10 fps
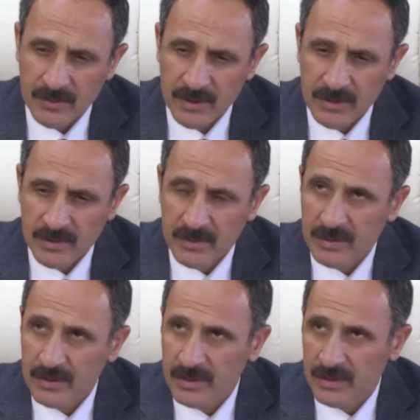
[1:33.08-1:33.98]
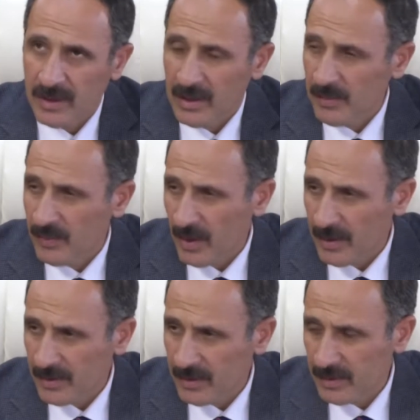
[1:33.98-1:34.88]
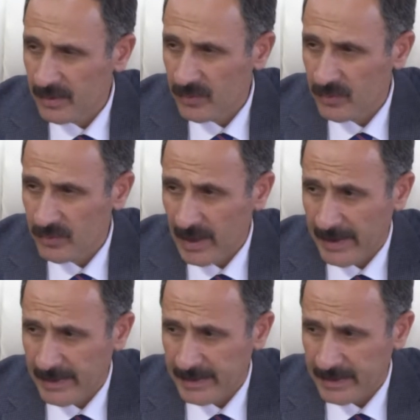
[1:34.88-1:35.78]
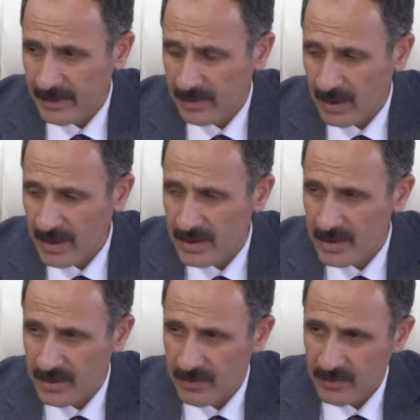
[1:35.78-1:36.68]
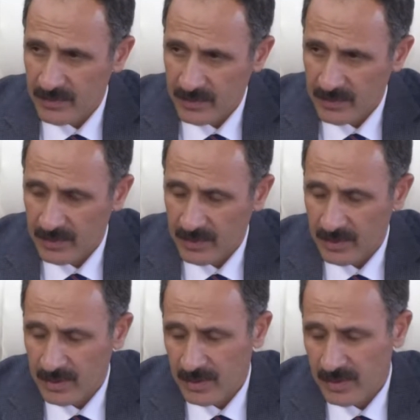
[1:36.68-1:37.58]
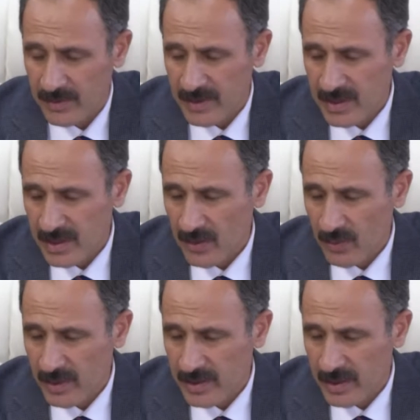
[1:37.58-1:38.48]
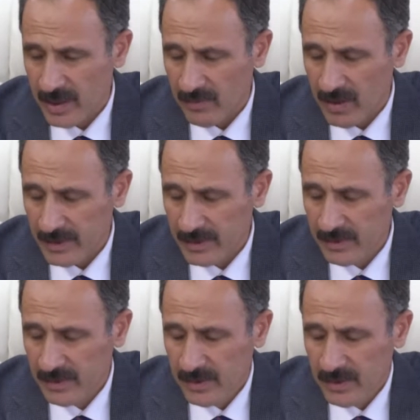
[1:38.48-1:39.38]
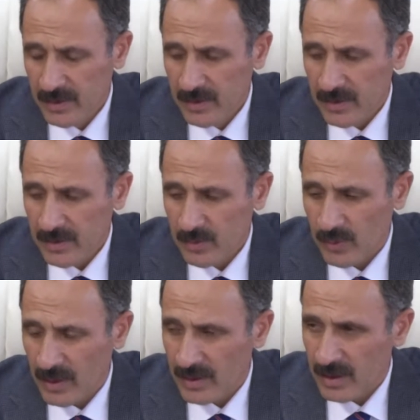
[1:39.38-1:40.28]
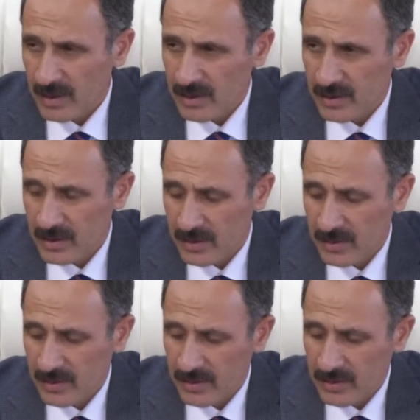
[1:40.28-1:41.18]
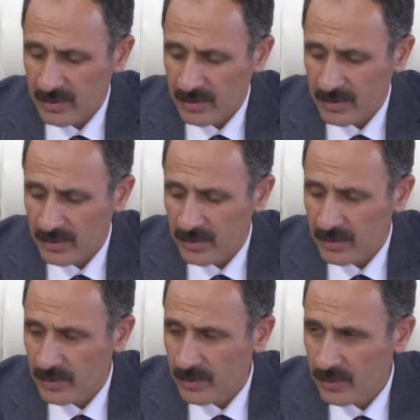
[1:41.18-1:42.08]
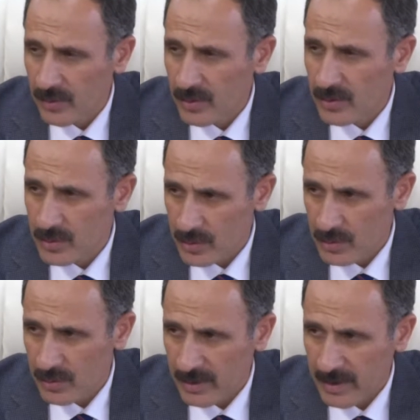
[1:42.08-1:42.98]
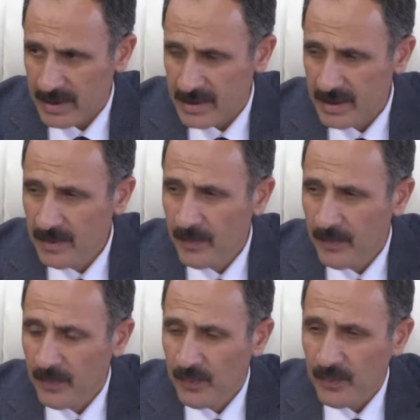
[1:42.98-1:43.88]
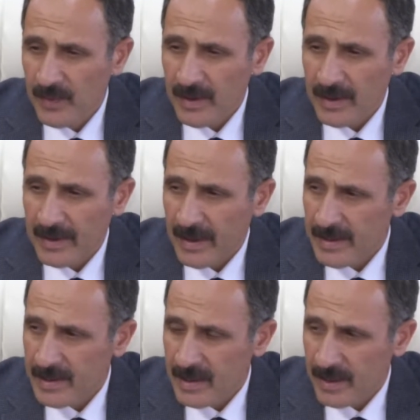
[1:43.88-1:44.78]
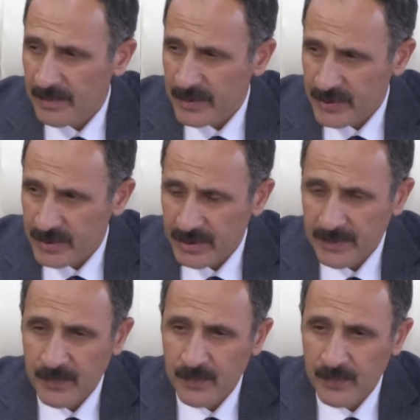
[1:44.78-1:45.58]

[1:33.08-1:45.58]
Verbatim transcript: bir talep vardı. Yani kayıt için seçilen öğrenciler vardı. Bunların yaklaşık 400 küsür tanesi kaydını yapmıştı.